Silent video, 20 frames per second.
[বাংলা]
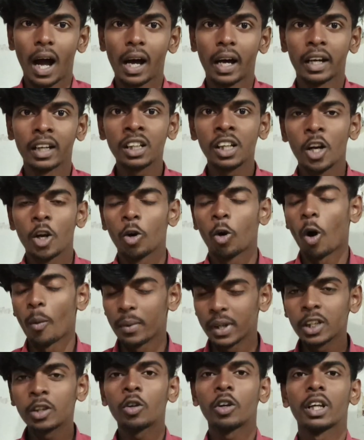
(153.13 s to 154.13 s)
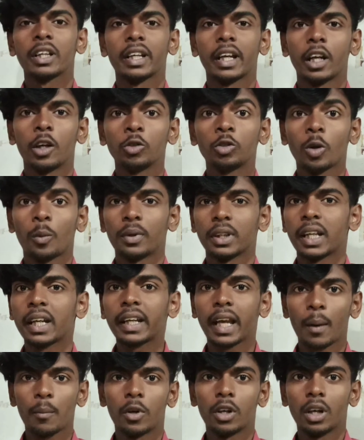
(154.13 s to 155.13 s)
আর কমেন্ট করে জানাও তোমাদের
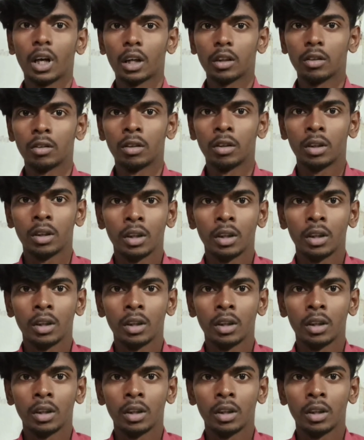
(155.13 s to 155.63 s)
কেমন লাগলো